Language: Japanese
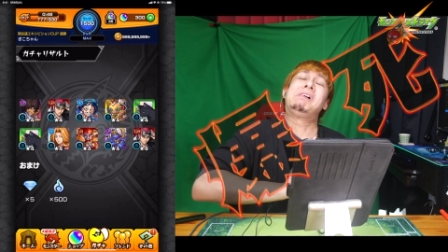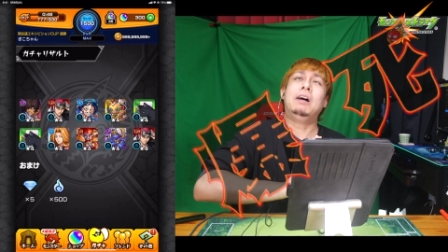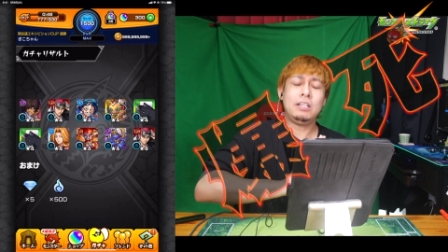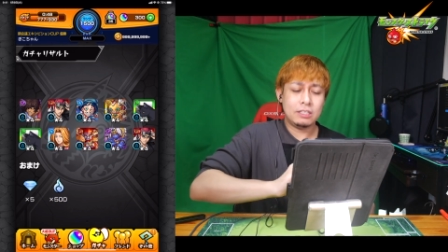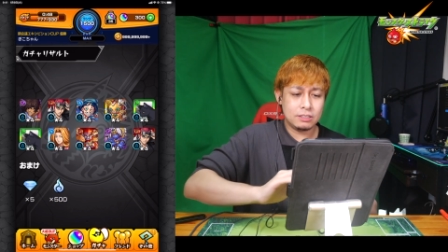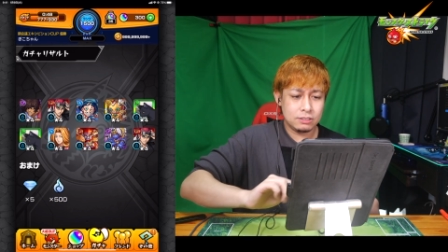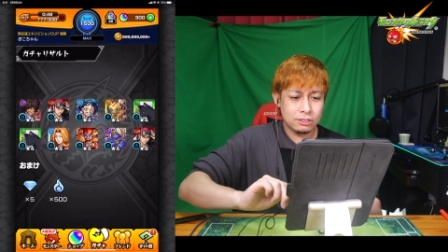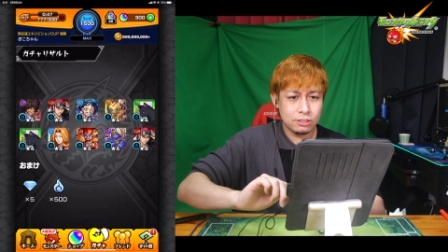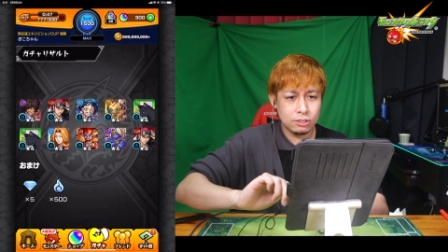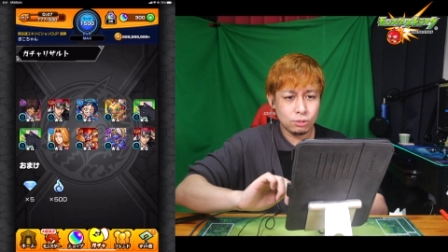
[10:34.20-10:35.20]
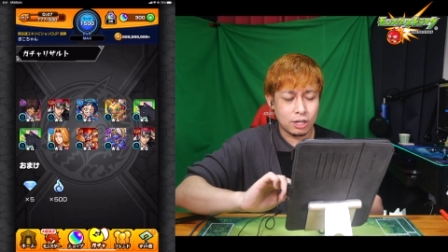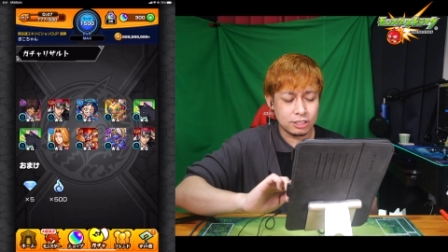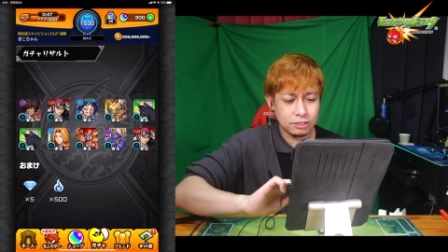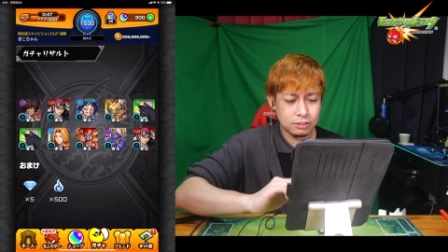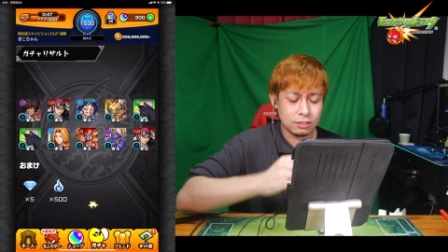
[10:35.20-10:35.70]
あれ今日
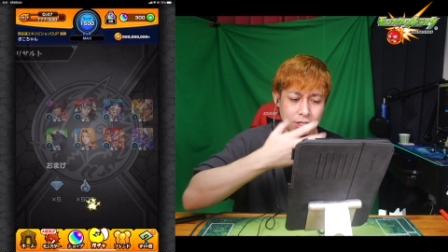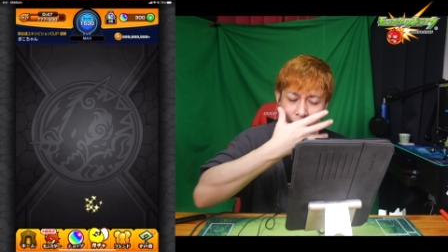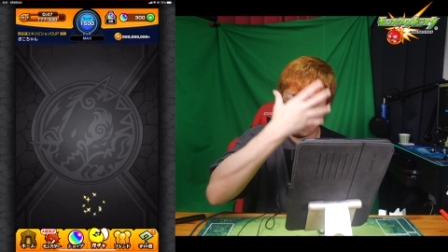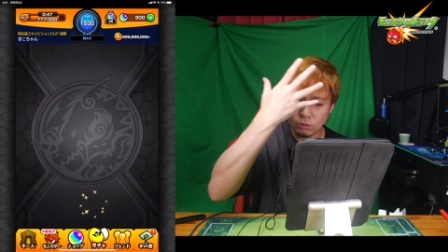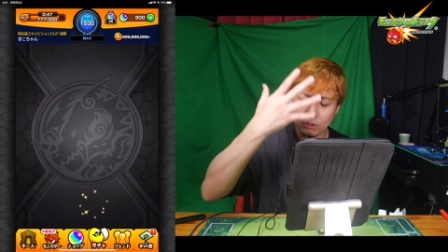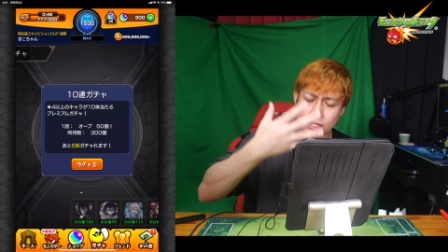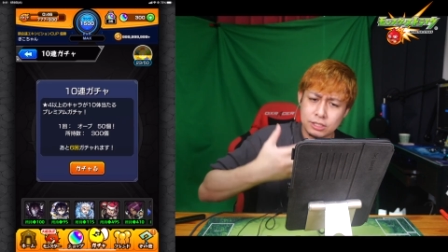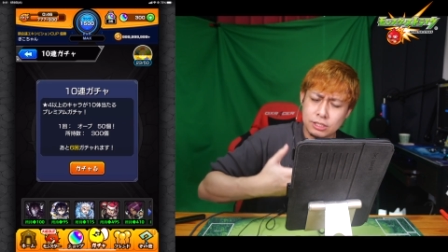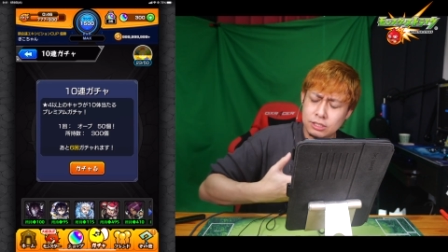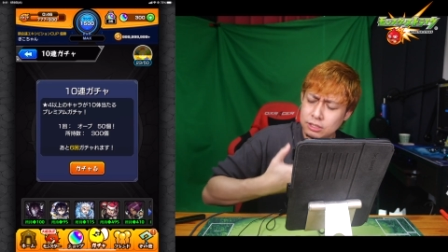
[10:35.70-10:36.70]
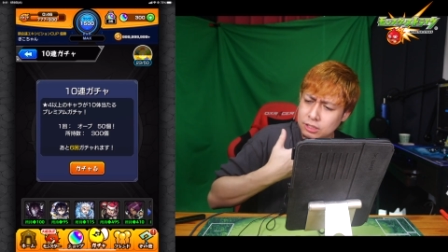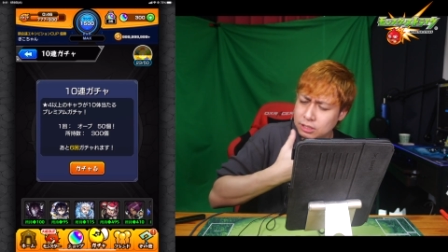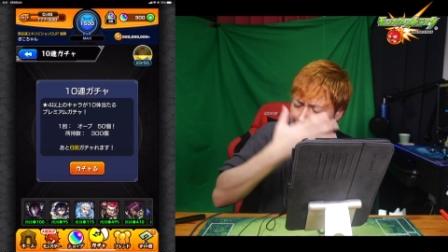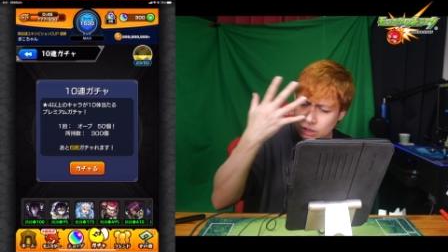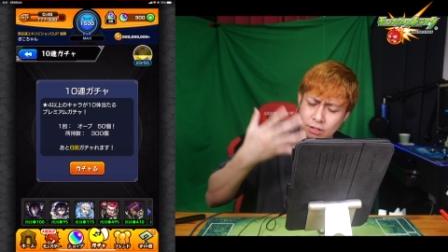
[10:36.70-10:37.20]
初、なんか顔の感じ
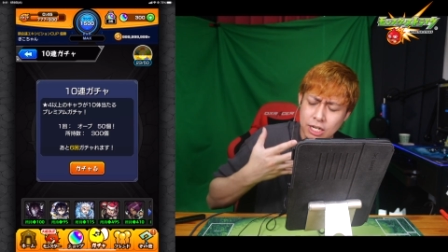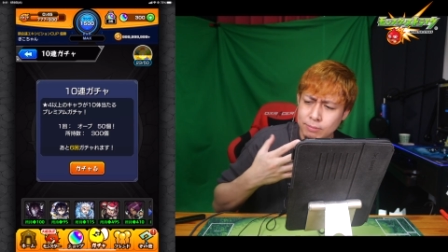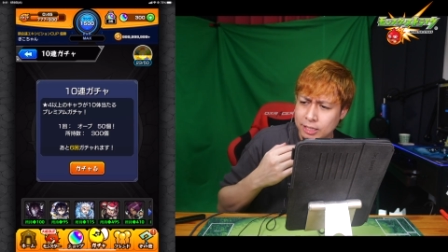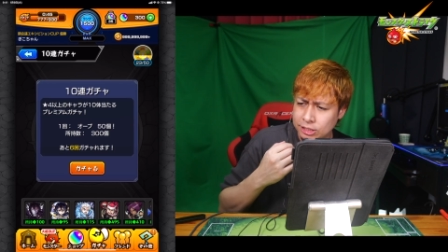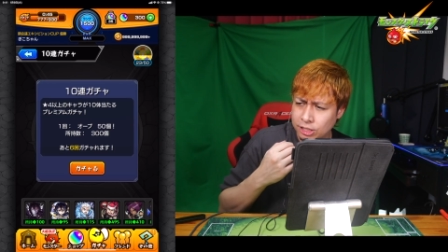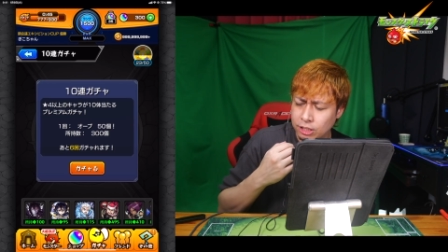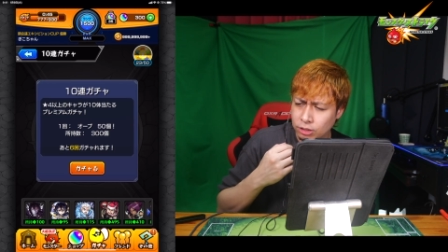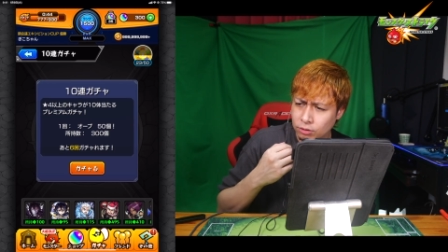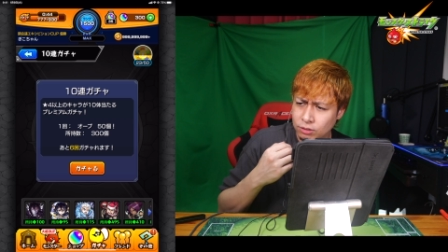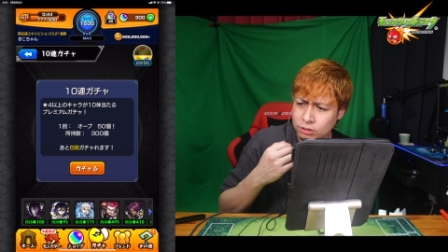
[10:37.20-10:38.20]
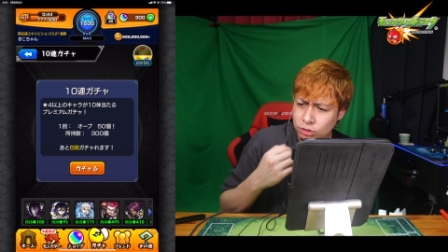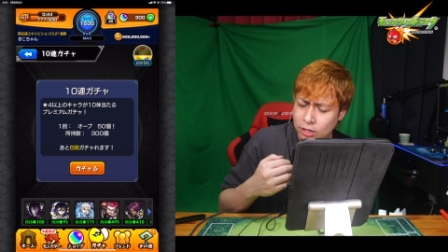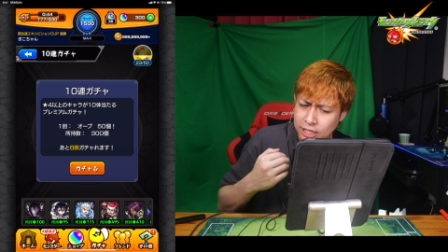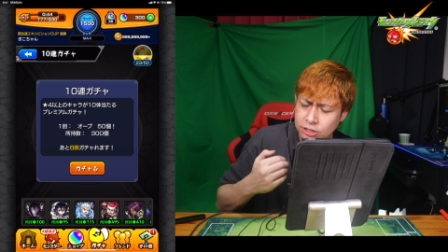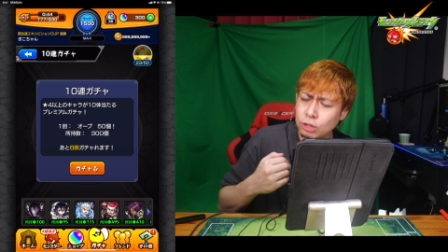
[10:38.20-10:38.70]
が違和感今感じたんだけど、今
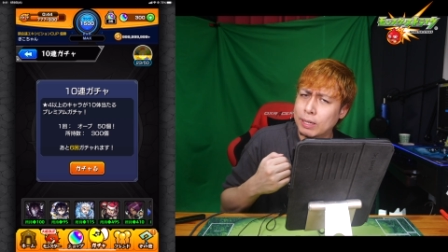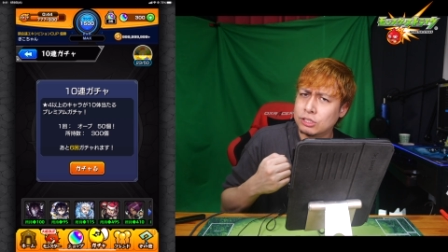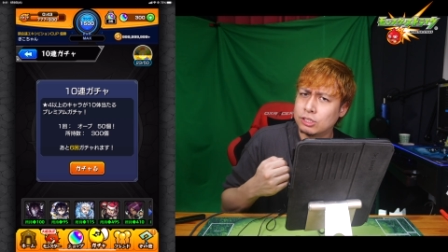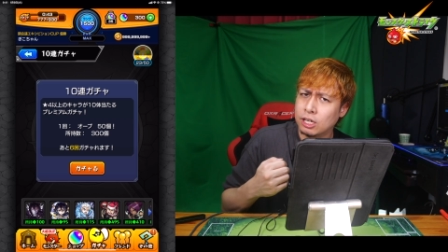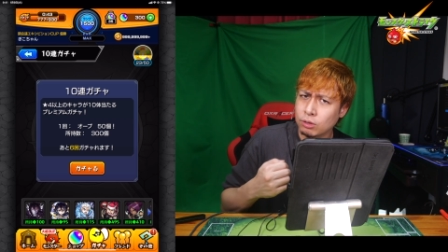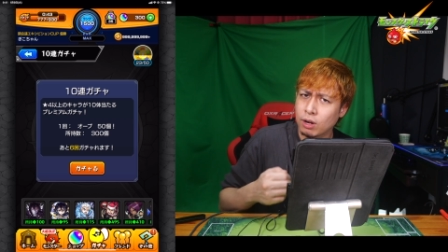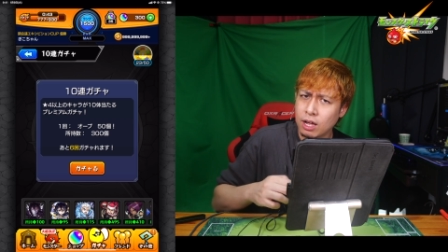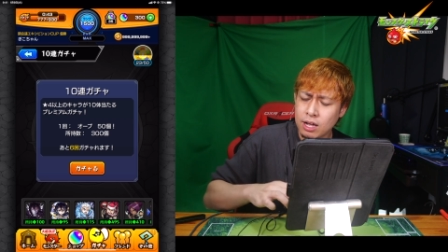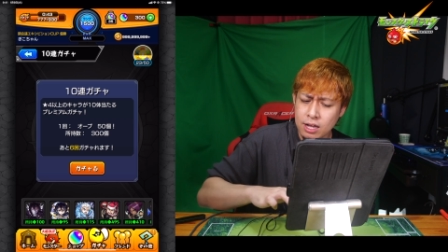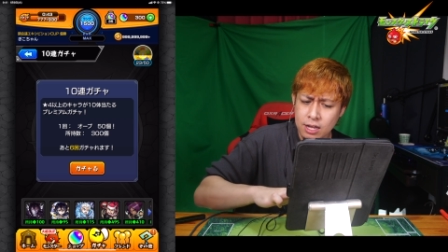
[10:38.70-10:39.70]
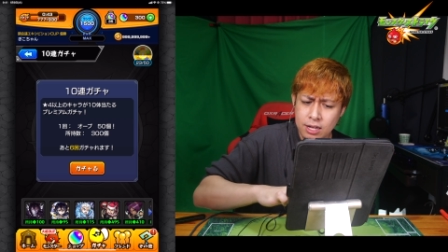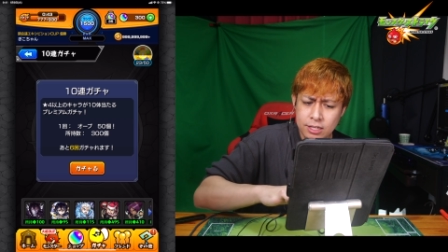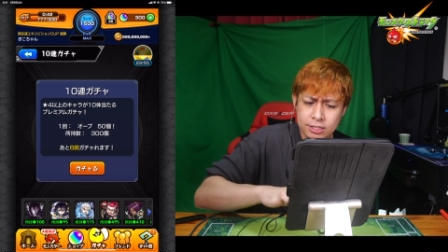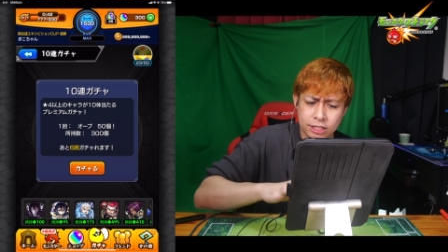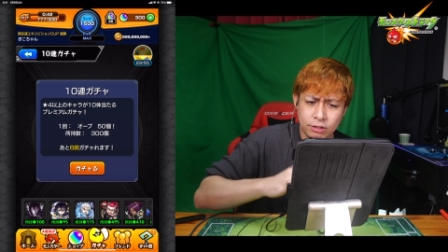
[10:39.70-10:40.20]
日初の爆死かな、これ。
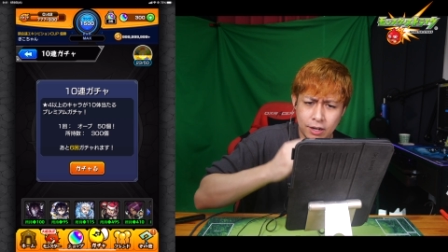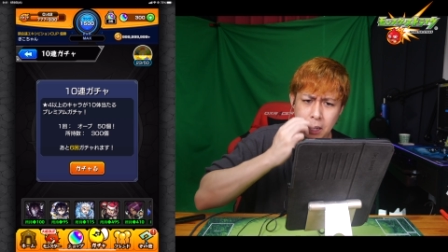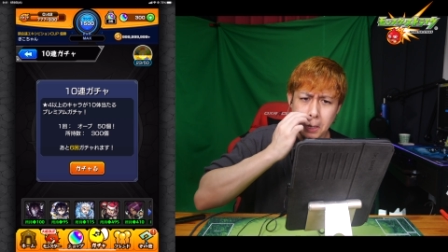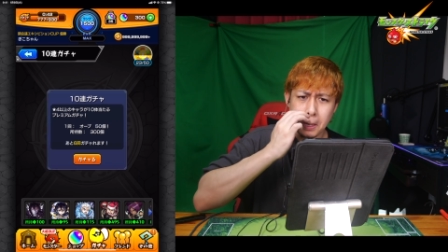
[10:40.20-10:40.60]
さては。